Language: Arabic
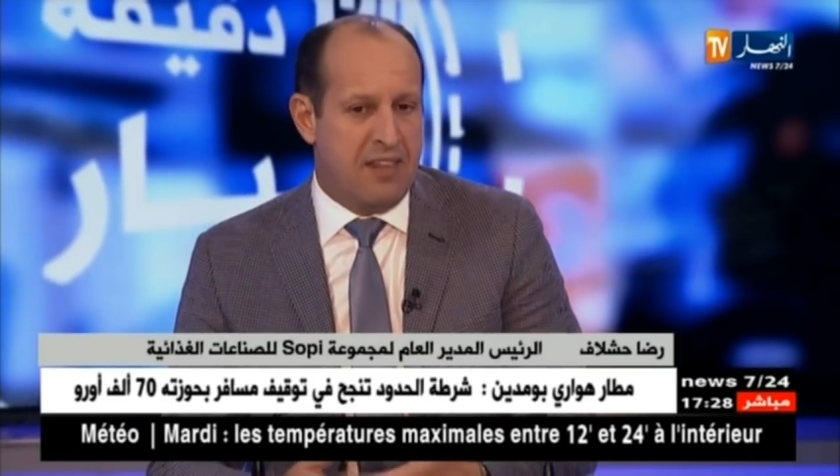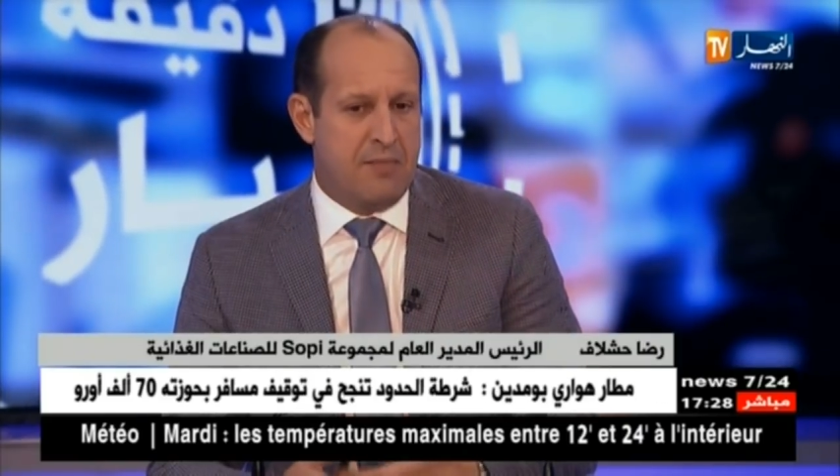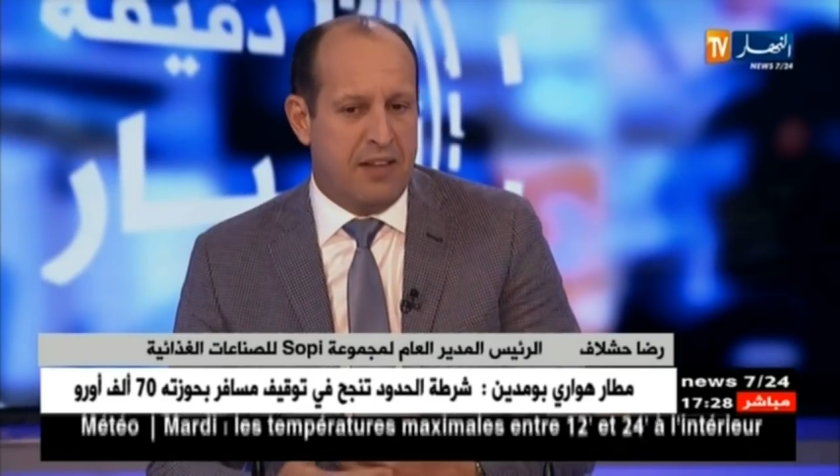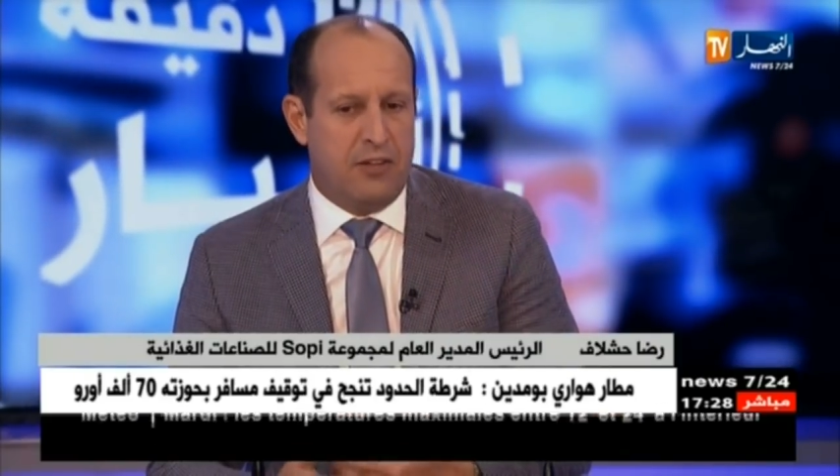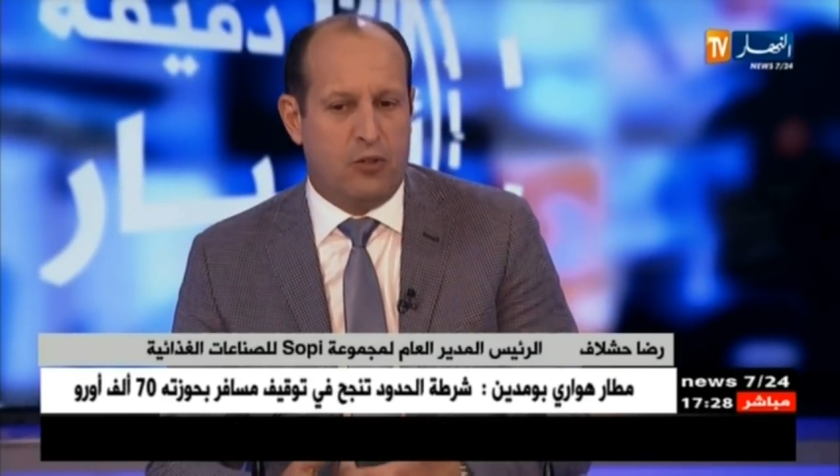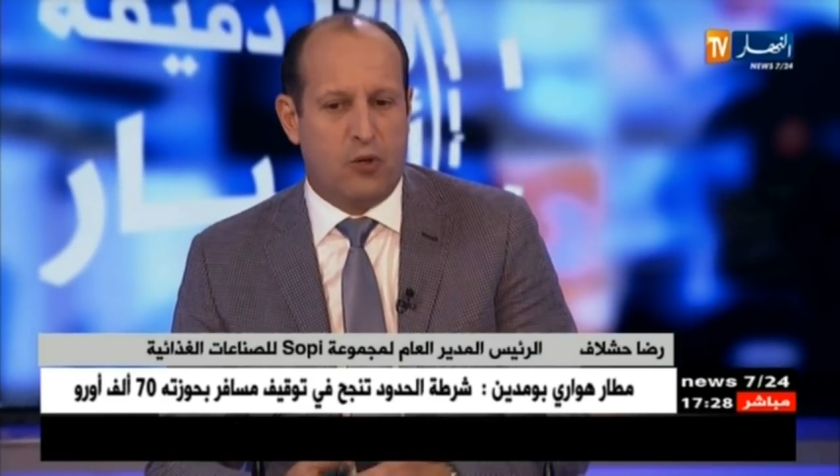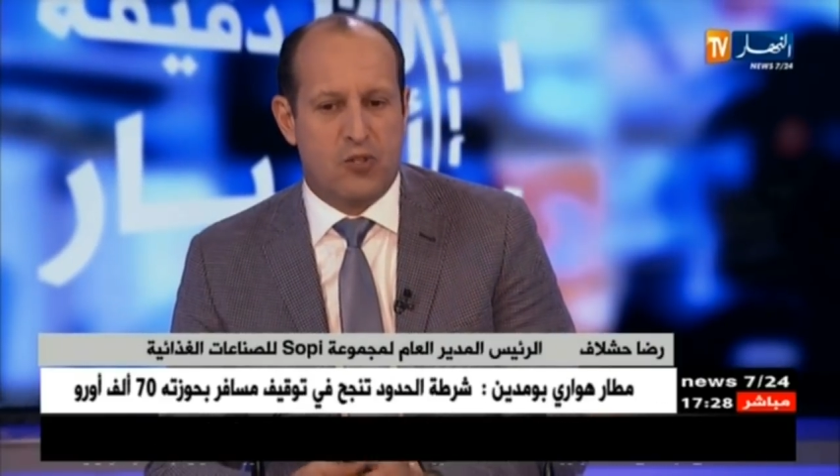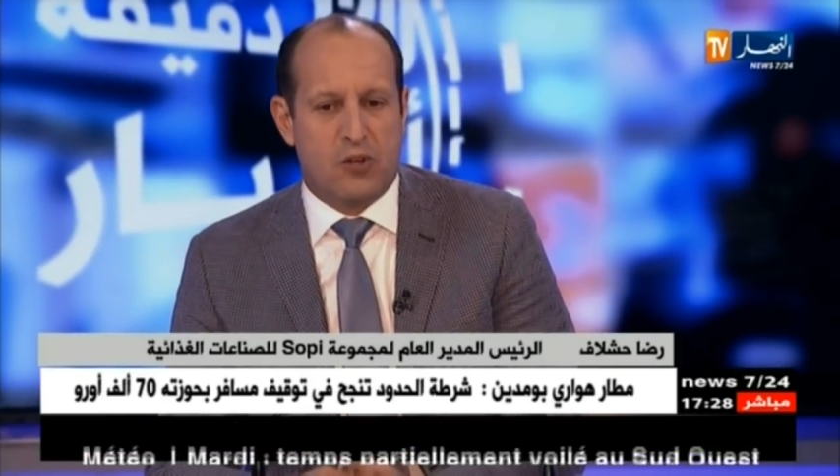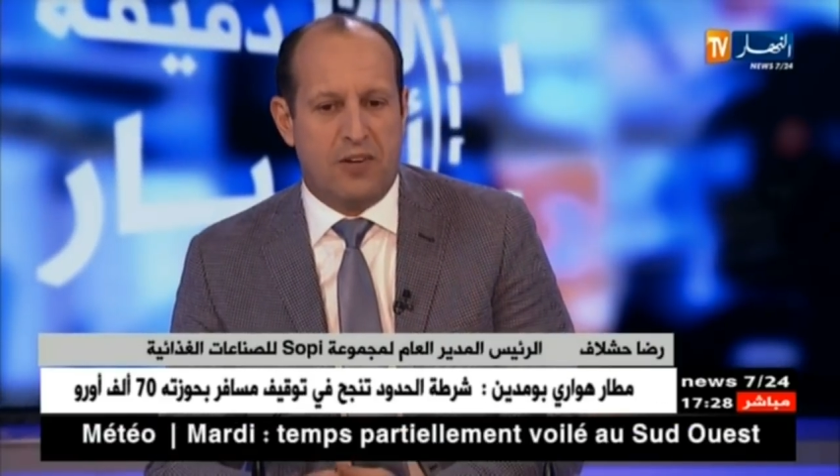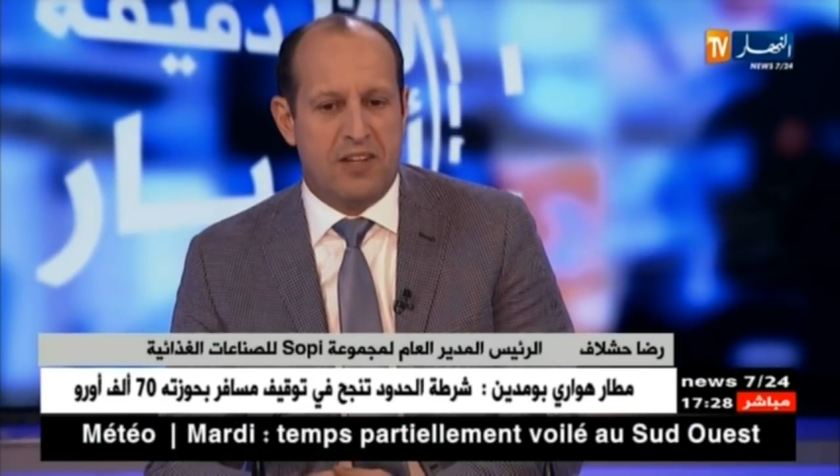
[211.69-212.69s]
مع دي
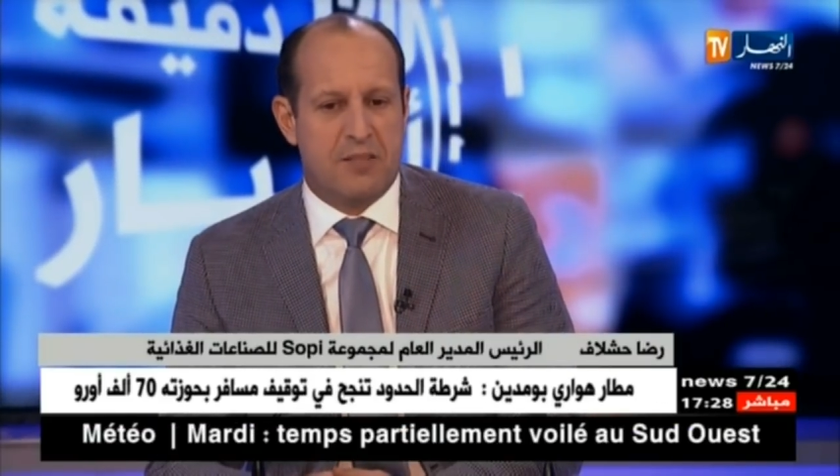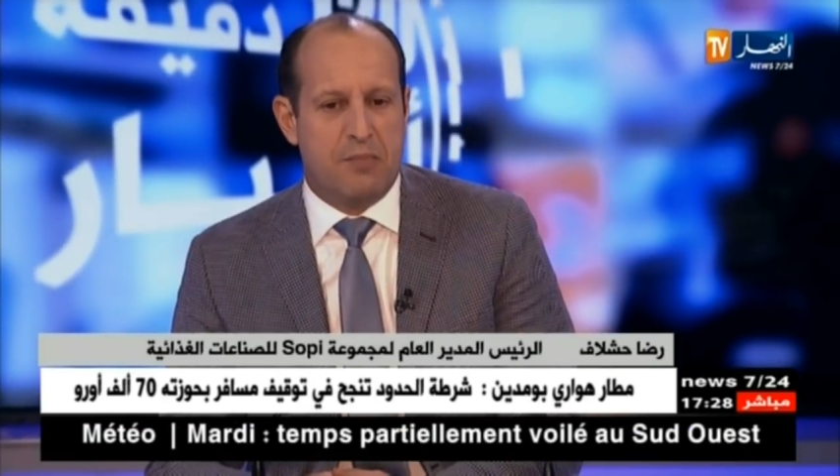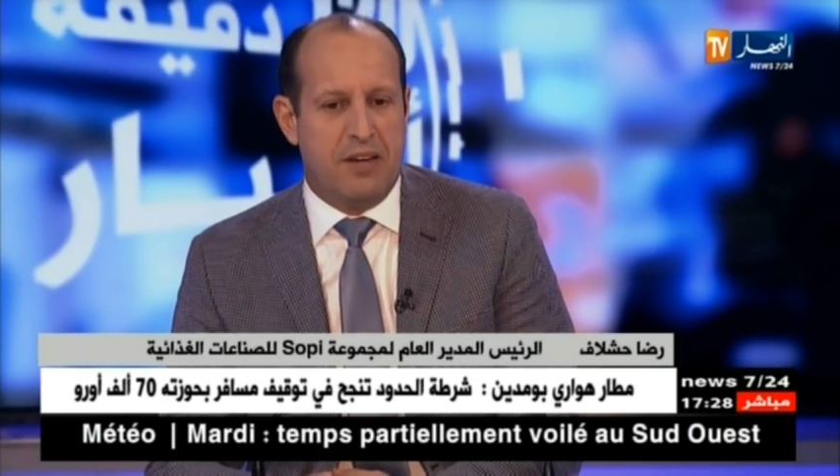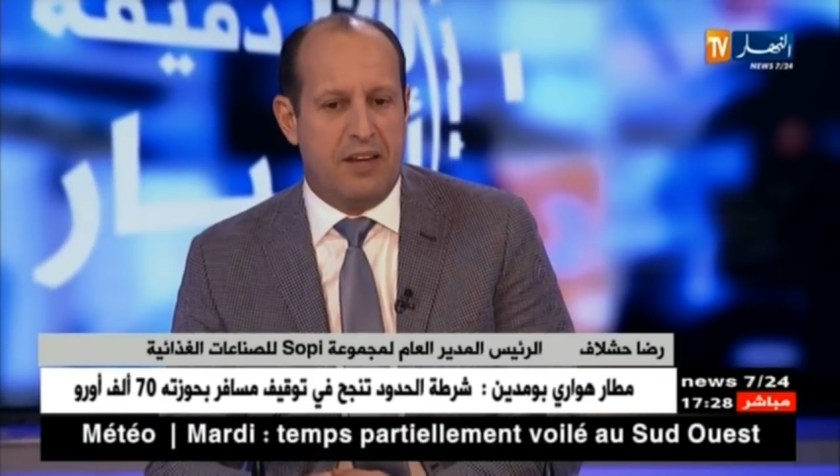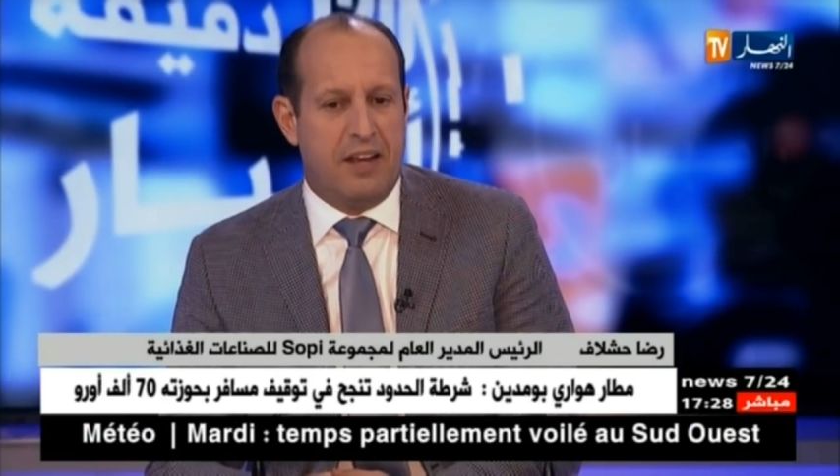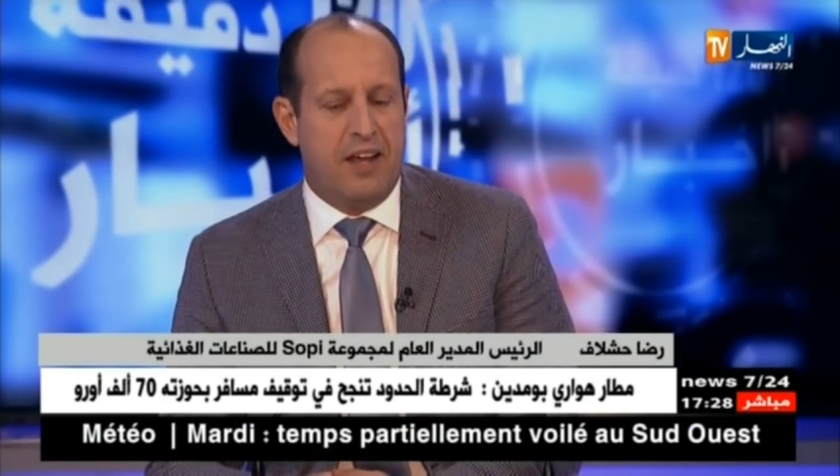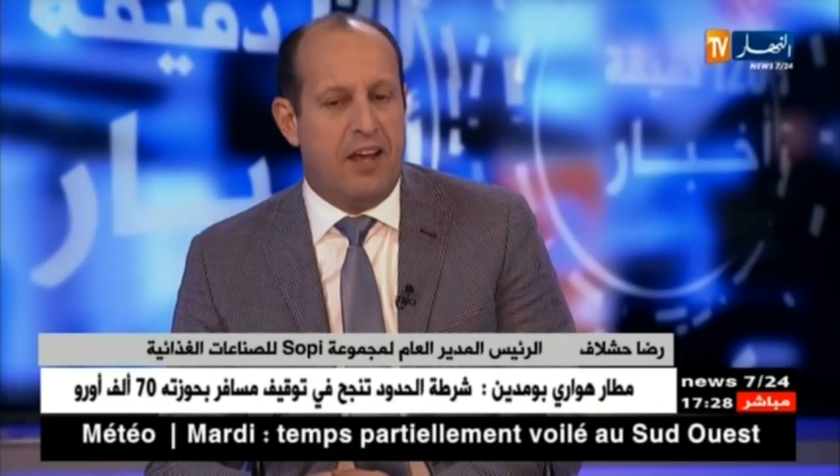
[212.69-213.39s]
نيوتريسيونيست باللي